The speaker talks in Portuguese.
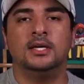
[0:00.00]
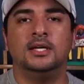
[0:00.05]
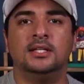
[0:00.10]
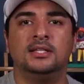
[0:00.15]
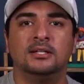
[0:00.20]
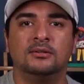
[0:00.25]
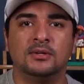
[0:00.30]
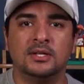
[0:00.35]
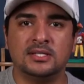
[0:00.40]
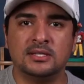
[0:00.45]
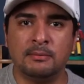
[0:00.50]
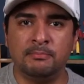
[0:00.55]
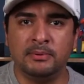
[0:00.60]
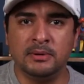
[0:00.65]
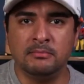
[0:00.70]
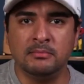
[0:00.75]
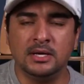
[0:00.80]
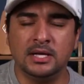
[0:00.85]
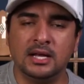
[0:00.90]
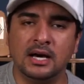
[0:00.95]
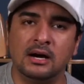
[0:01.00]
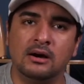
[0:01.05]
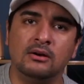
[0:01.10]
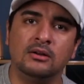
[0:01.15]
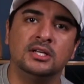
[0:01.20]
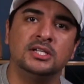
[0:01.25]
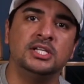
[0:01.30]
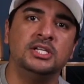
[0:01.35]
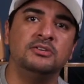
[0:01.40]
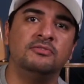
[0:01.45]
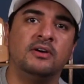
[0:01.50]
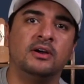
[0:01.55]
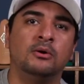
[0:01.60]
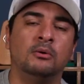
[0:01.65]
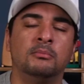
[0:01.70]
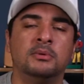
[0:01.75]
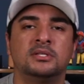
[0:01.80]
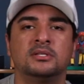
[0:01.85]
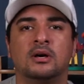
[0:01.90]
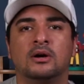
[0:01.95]
Então, nessa primeira aula, a gente vai
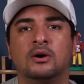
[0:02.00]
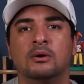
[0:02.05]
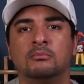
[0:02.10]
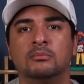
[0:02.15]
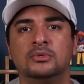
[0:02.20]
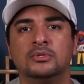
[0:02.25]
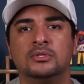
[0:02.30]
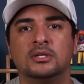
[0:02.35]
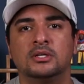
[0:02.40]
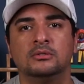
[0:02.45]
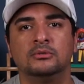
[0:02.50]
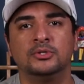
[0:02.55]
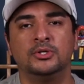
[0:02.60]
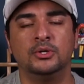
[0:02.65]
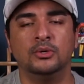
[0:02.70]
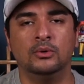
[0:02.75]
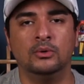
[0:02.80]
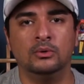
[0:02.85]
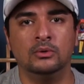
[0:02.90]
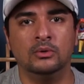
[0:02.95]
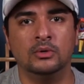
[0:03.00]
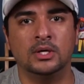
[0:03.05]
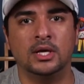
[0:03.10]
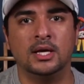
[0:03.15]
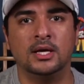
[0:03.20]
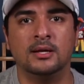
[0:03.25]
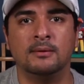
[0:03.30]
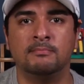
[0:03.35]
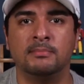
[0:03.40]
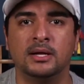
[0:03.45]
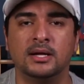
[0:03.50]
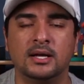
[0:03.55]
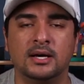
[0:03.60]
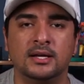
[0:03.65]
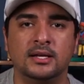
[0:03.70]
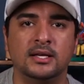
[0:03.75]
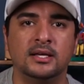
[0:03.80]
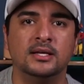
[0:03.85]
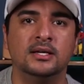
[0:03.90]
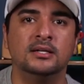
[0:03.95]
começar com a música do Diogo Nogueira, Pé na
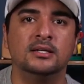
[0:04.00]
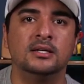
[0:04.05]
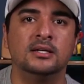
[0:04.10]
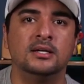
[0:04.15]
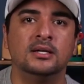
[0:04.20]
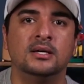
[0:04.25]
Areia,